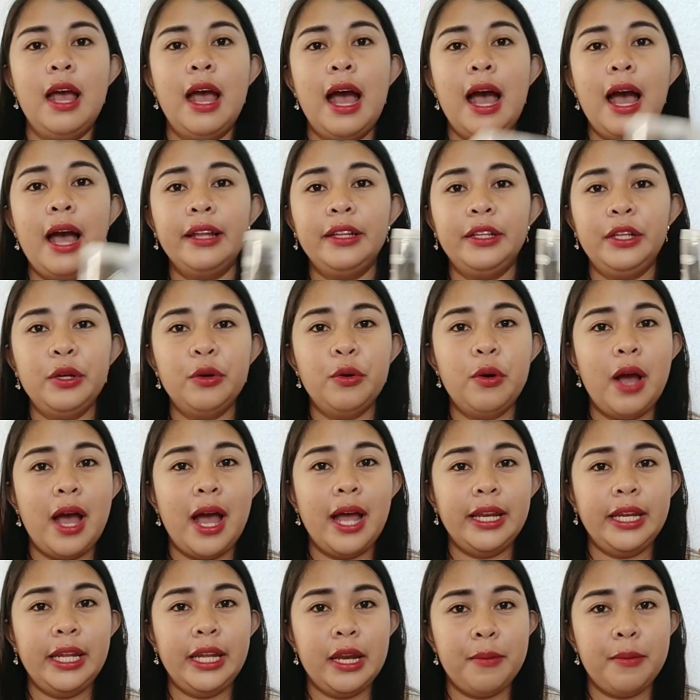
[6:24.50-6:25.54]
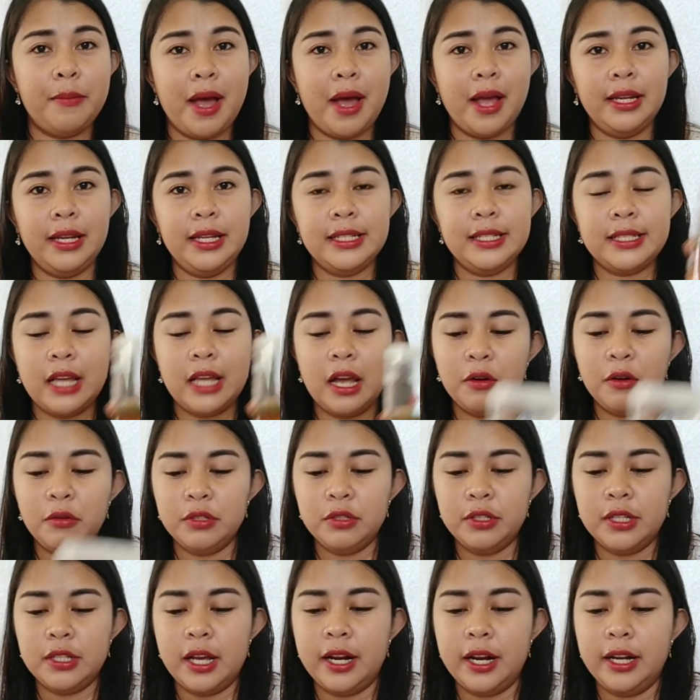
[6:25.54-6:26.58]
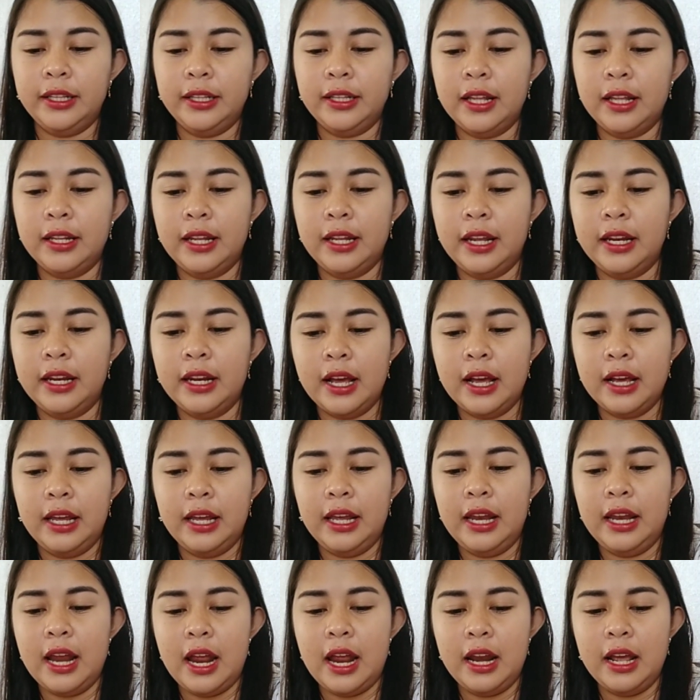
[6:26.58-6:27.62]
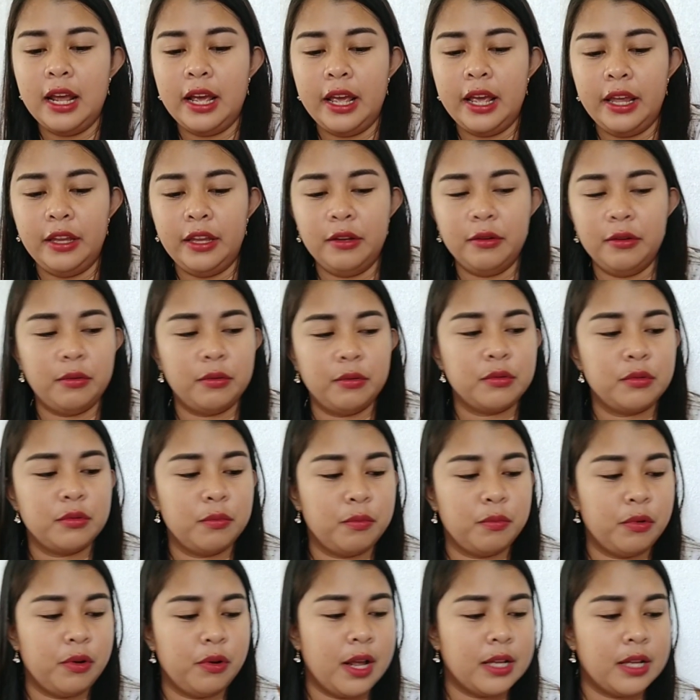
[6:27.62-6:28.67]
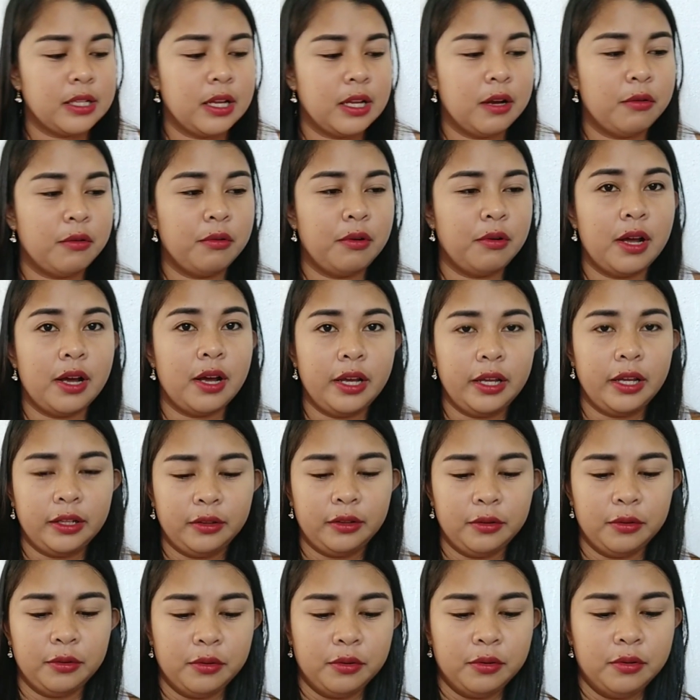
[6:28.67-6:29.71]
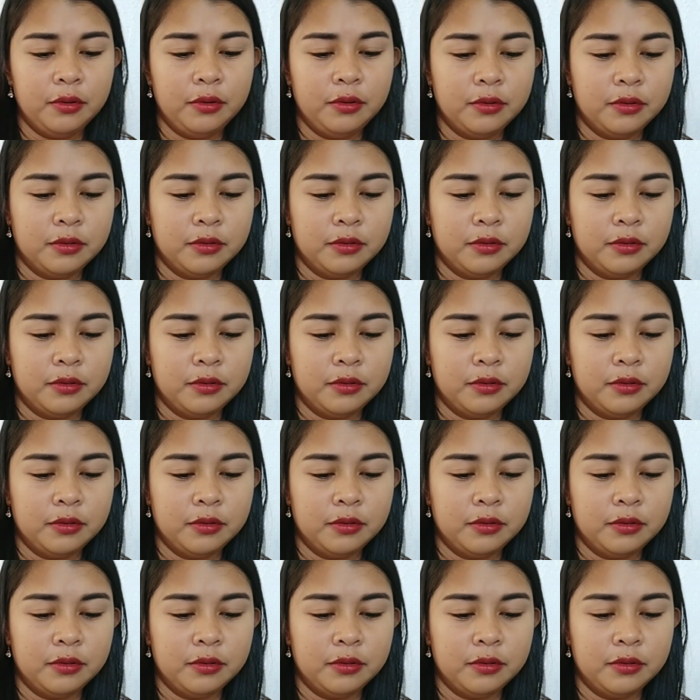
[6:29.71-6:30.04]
At yung honey naman, isang kutsarita din ang ilalagay nyo. punasan ko lang ito.